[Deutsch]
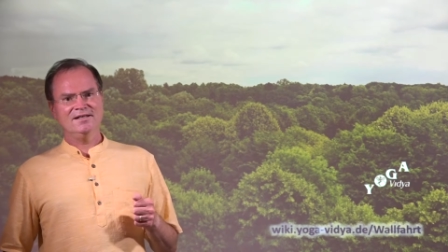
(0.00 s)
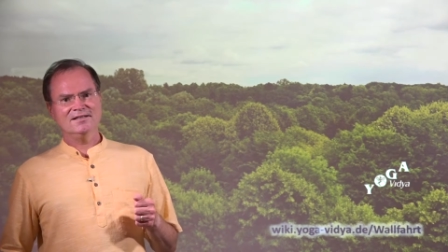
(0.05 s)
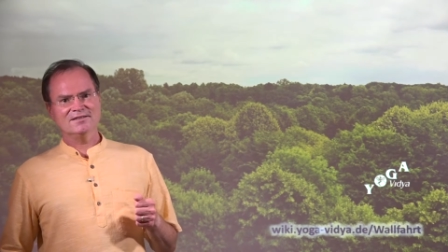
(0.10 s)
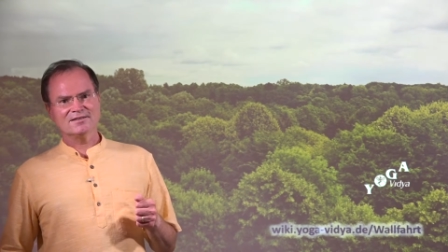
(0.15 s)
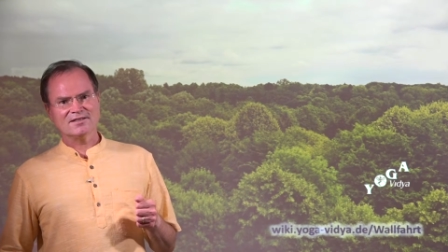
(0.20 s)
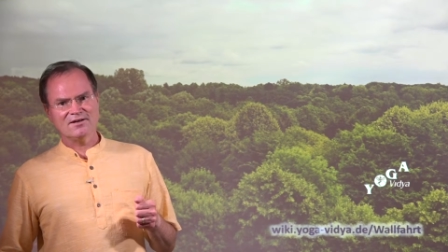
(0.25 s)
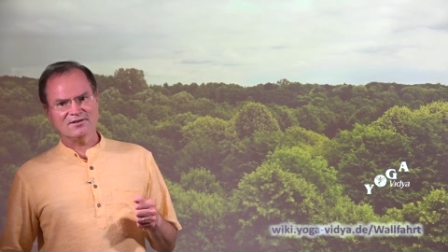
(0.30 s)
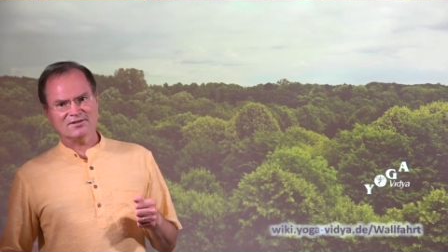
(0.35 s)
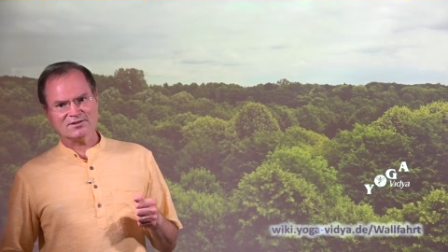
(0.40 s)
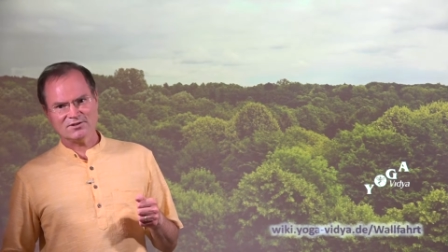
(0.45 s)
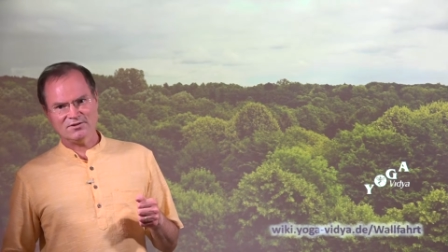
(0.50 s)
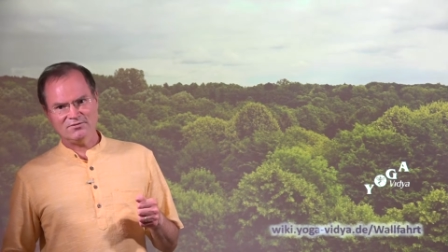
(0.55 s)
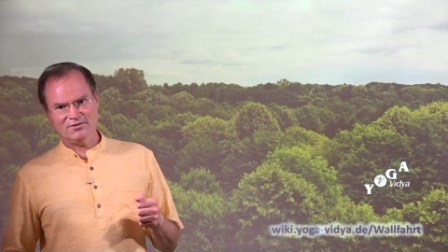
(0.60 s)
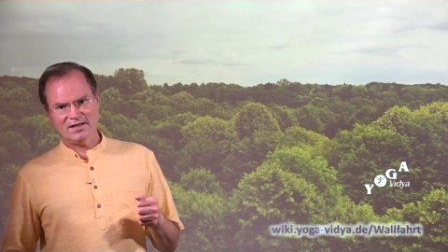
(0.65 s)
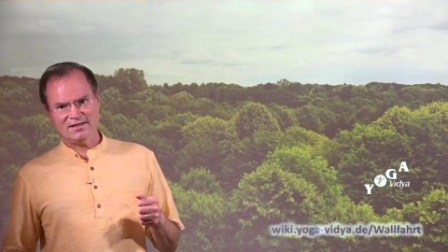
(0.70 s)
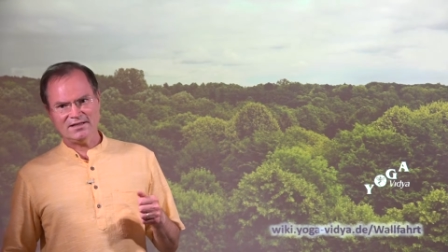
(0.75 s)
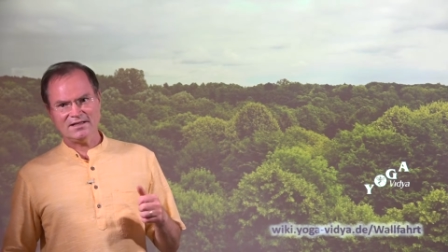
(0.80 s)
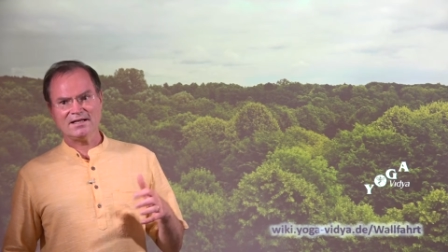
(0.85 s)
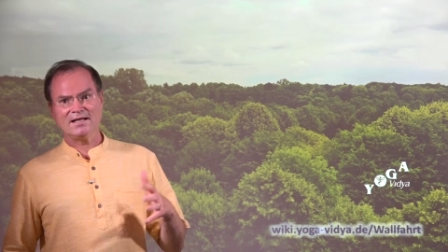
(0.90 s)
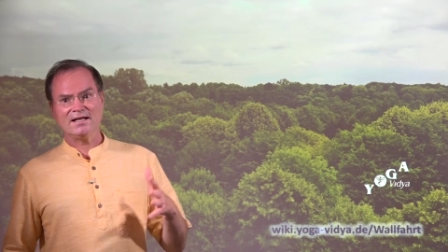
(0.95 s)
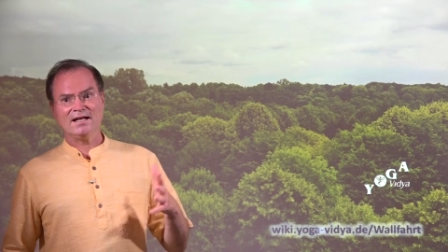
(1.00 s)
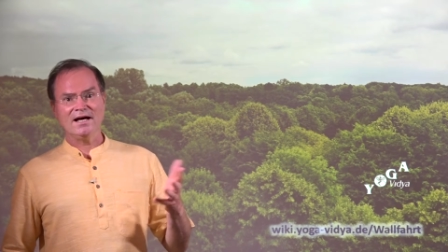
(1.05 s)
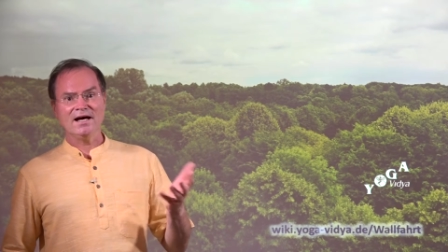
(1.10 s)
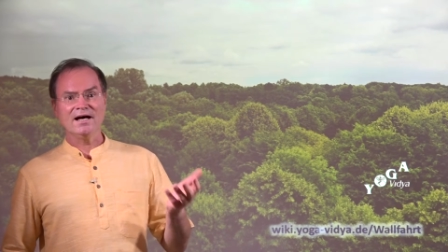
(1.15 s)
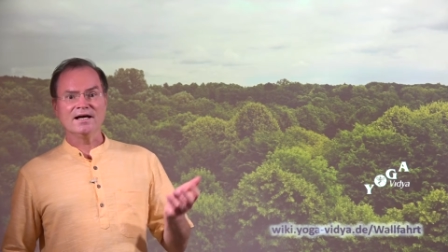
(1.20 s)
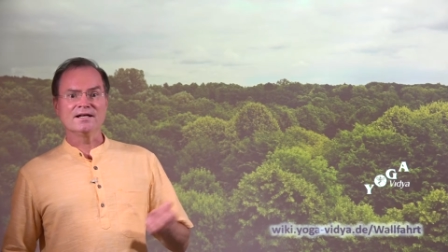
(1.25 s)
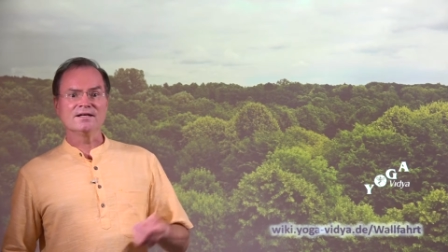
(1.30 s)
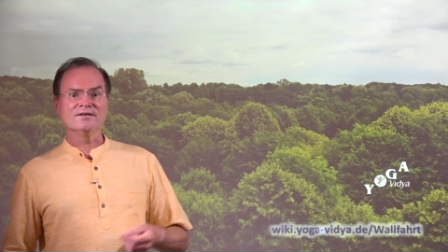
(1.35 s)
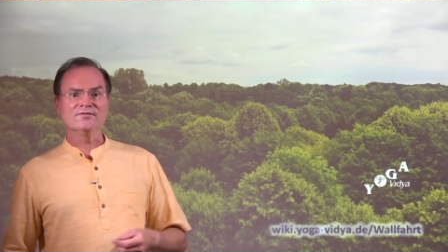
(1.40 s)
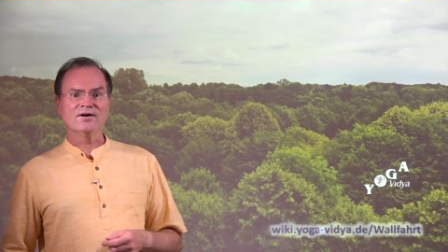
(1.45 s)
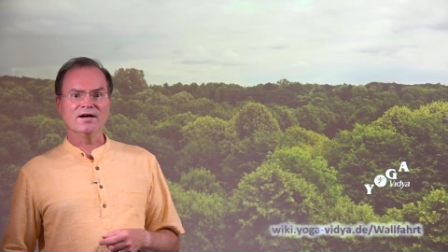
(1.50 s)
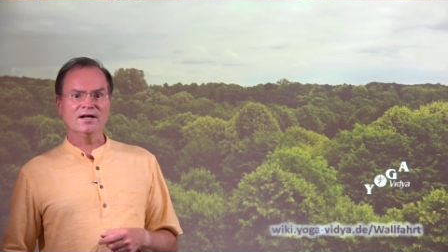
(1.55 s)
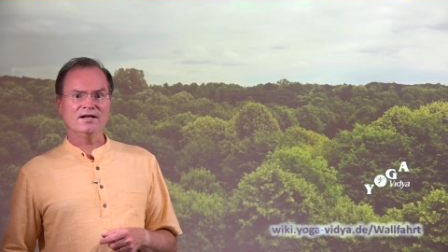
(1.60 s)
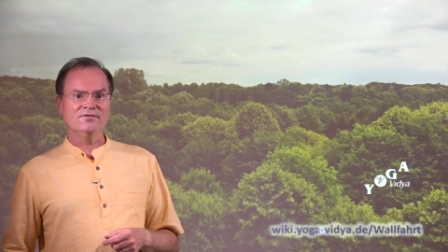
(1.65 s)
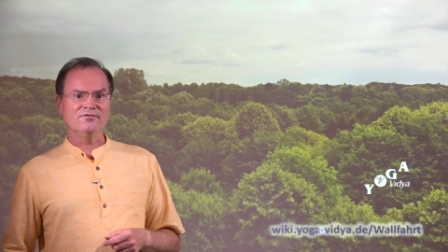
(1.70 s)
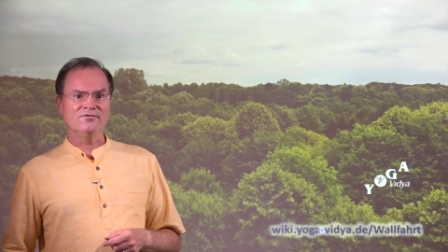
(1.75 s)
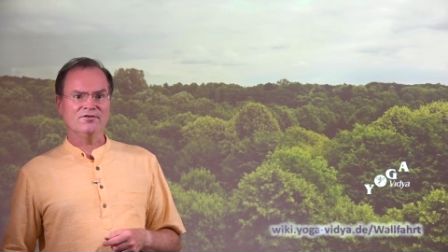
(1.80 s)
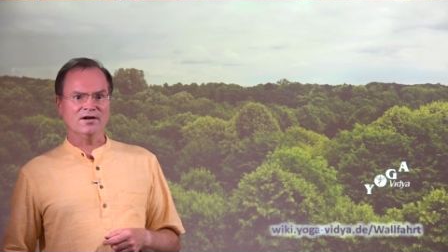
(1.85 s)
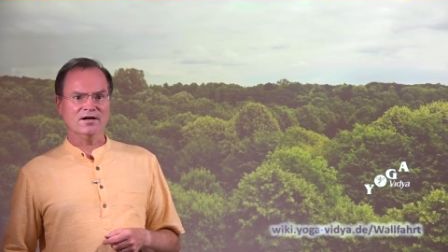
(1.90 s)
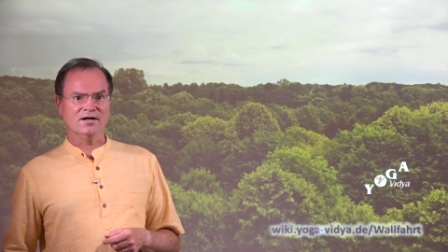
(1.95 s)
ist auch so wie eine kleine
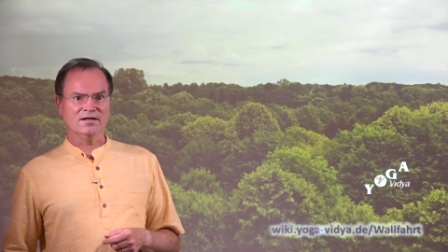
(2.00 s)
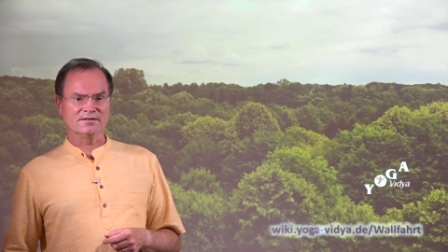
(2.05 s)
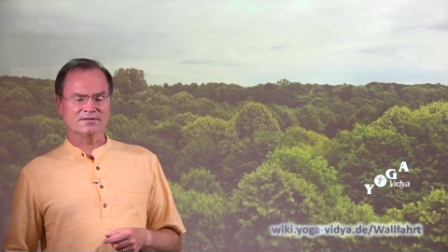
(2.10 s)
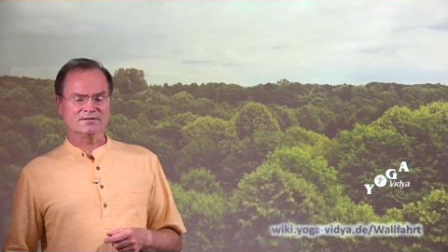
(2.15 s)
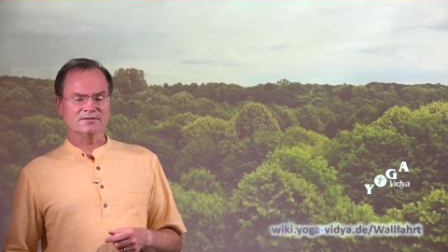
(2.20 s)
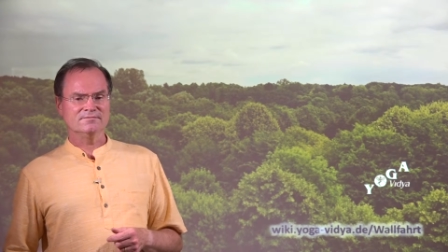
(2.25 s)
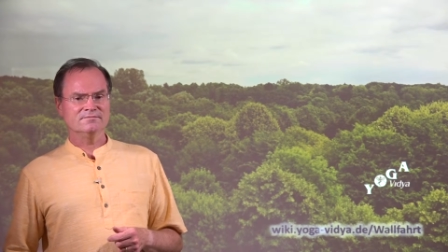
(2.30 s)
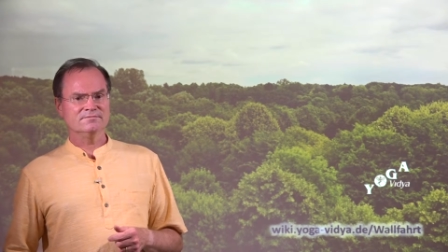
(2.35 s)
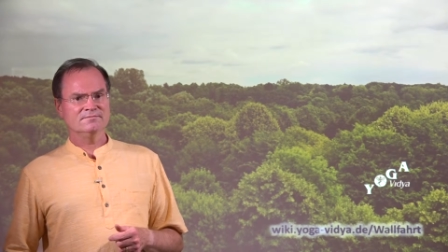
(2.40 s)
Wallfahrt.